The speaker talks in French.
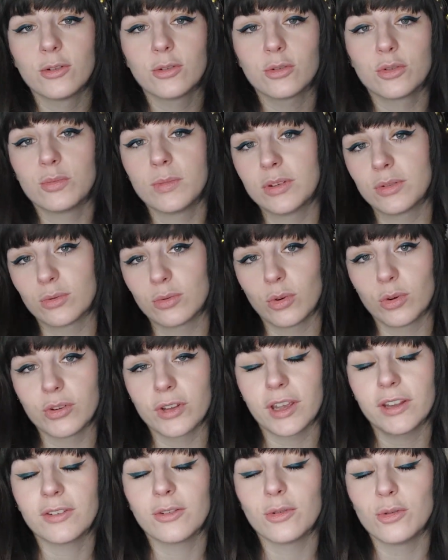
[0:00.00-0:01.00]
dans une maison de
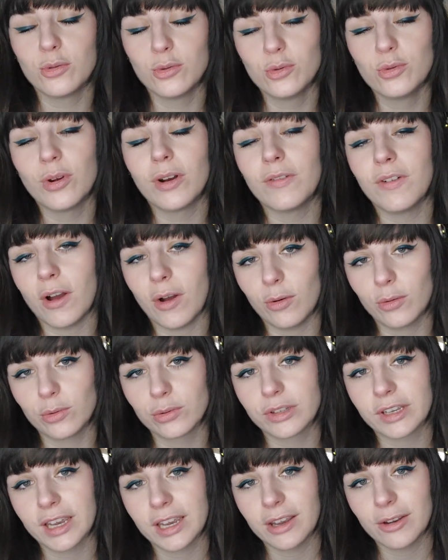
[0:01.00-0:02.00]
retraite où elle va
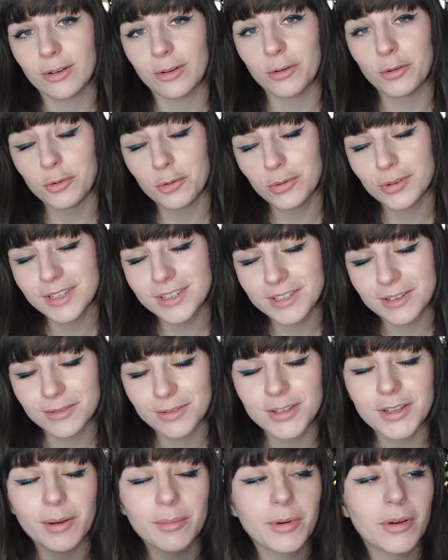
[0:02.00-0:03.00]
rencontrer euh, Louise
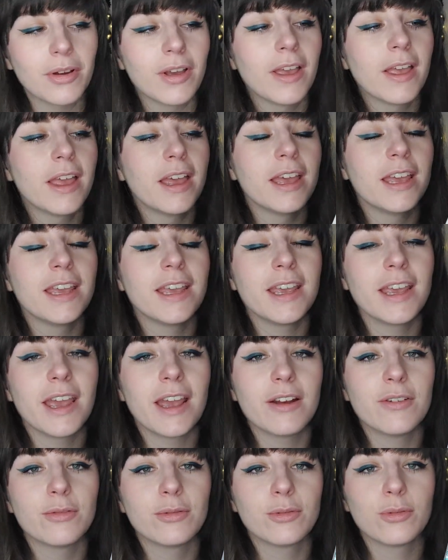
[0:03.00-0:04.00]
évidemment et
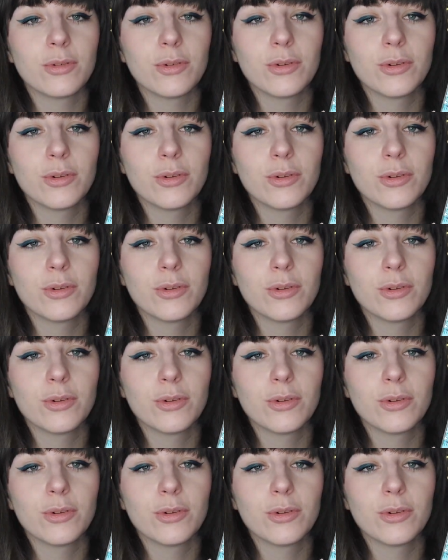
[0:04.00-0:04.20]
elles vont